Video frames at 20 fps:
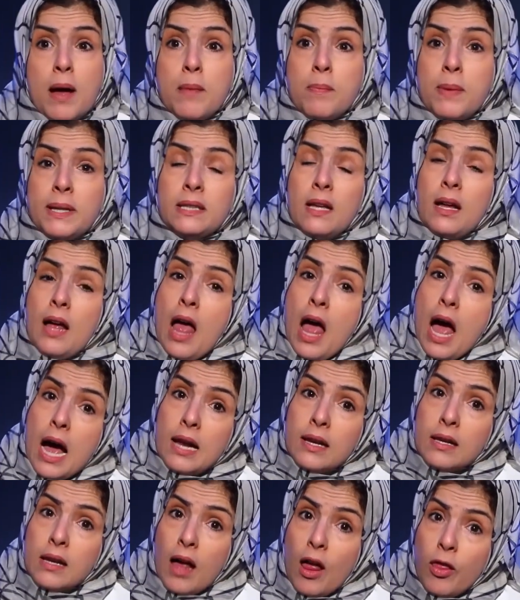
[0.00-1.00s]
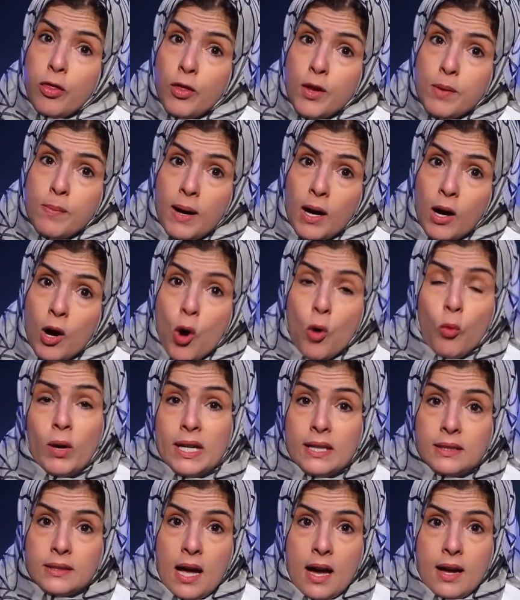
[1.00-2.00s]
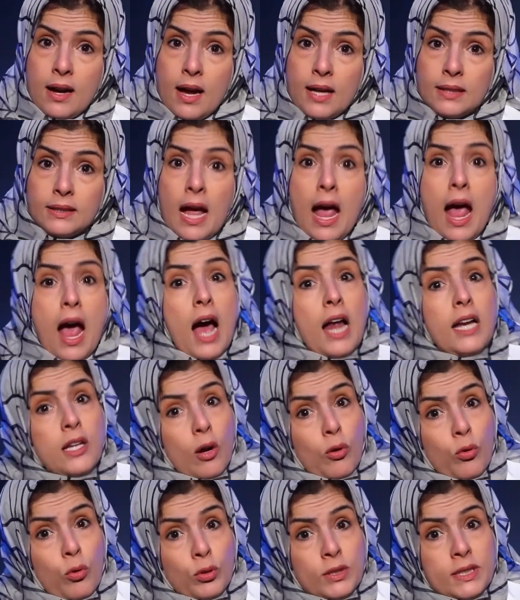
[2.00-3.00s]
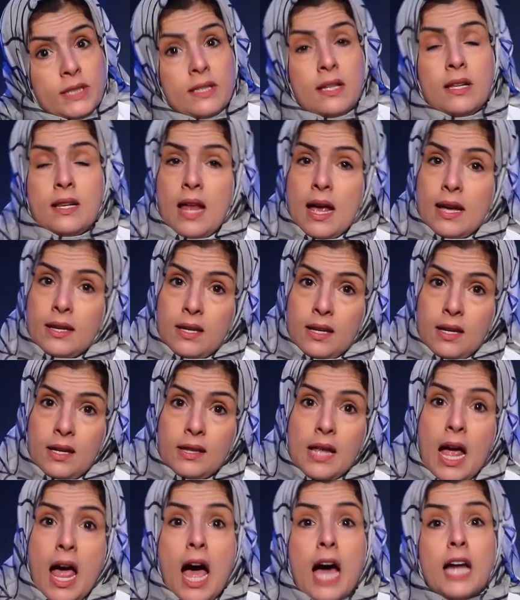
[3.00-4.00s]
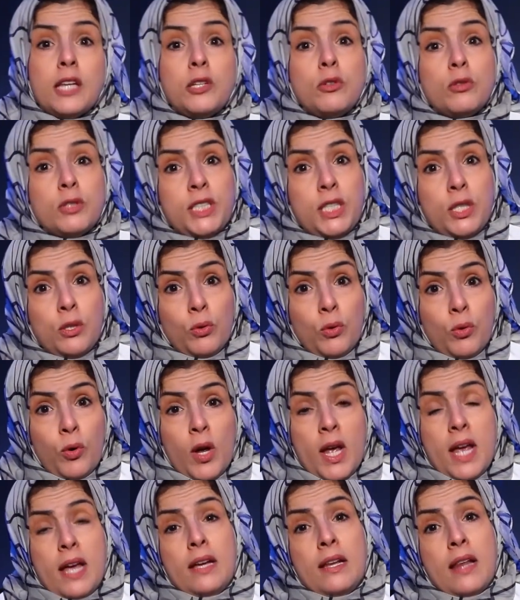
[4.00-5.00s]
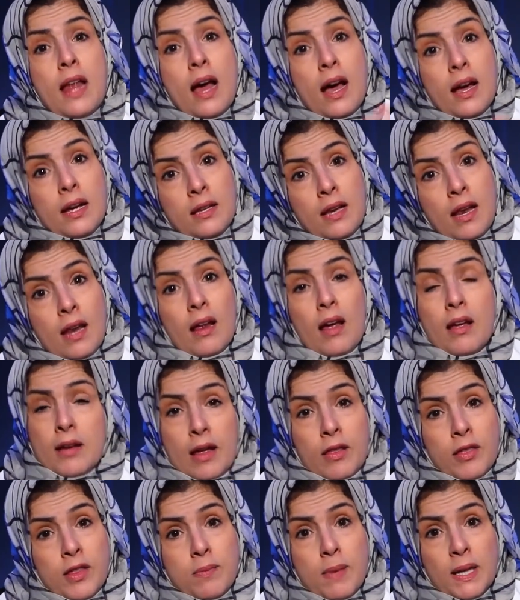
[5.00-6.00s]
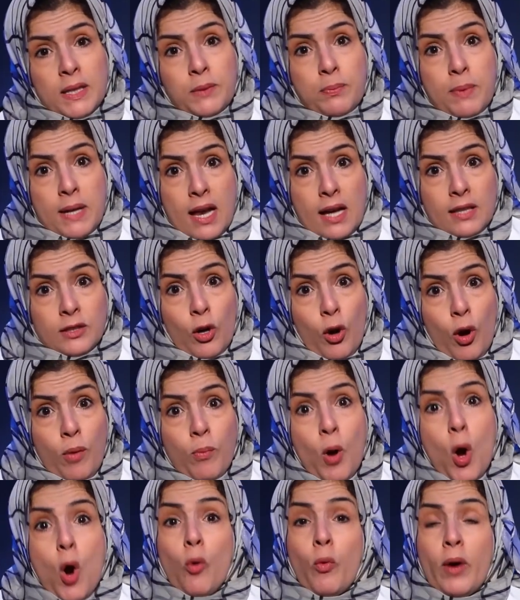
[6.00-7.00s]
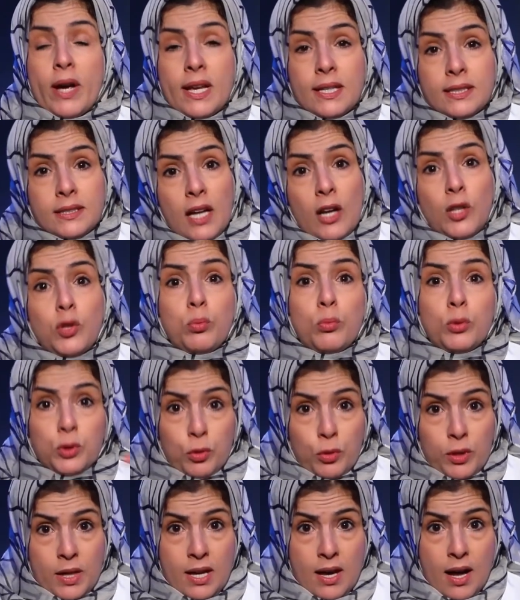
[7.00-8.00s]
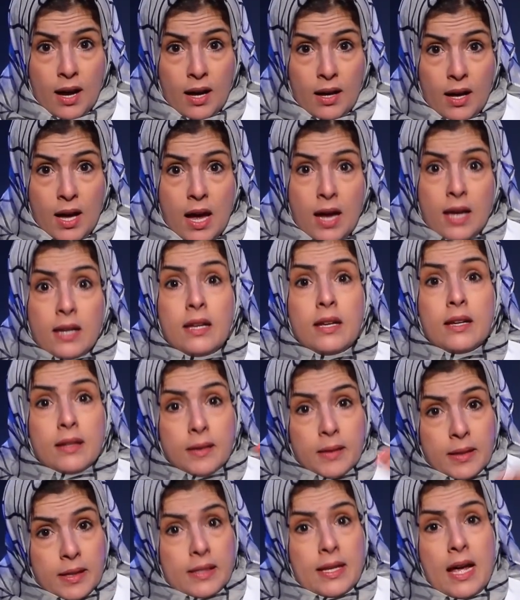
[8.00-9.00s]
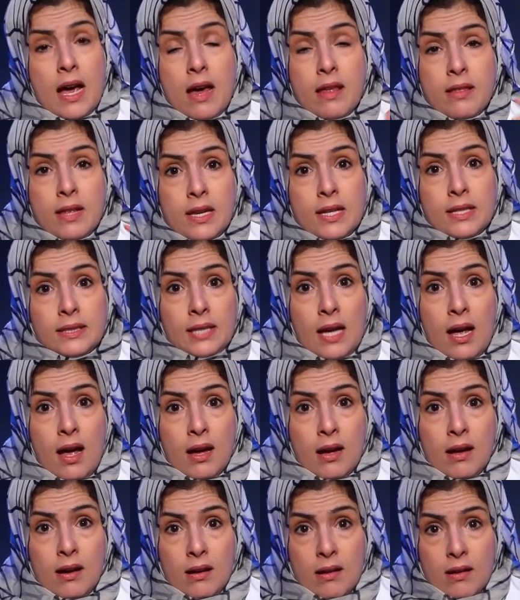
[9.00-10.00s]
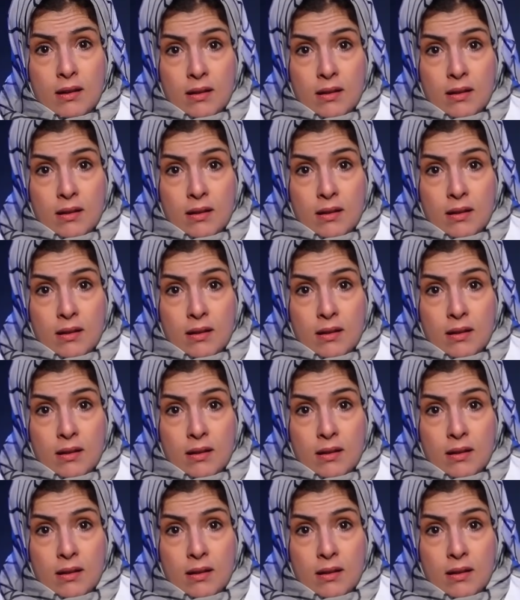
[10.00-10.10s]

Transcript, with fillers: ما بين الانظمه والادارات، هل يجوز للاجئين يعني ان يسيئوا الى الى انظمه بلادهم ويستخدموا تركيا يعني لهذه الاساءه؟